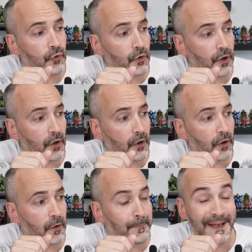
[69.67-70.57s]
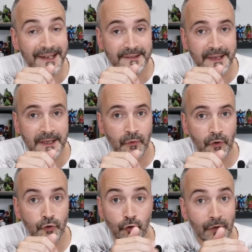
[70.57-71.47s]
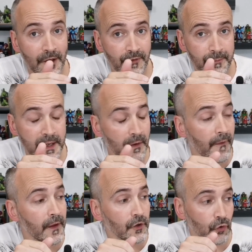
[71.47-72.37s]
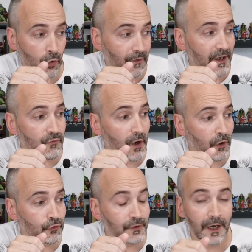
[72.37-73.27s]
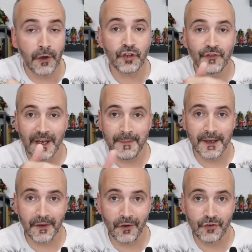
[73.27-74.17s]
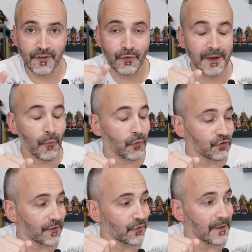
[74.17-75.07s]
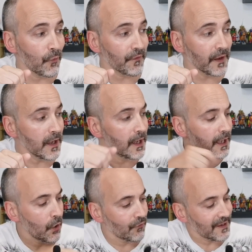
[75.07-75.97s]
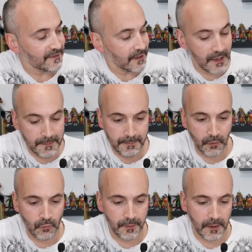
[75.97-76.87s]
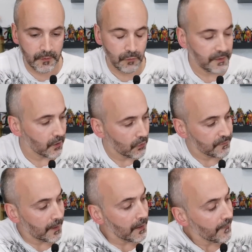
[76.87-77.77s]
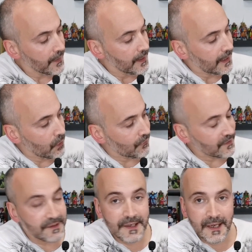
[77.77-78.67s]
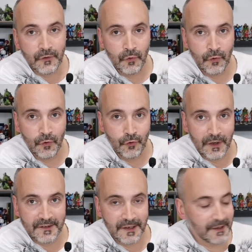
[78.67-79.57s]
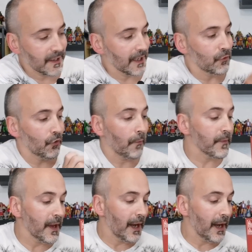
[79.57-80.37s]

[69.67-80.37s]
Donc euh, plexi donc de toute la famille. Donc on va les voir euh, tout à l'heure. Je vais les mettre, euh, je vais vous les, je vais vous les montrer et on va essayer. Pardon, là, le micro il Et on va essayer de, de les intégrer dedans.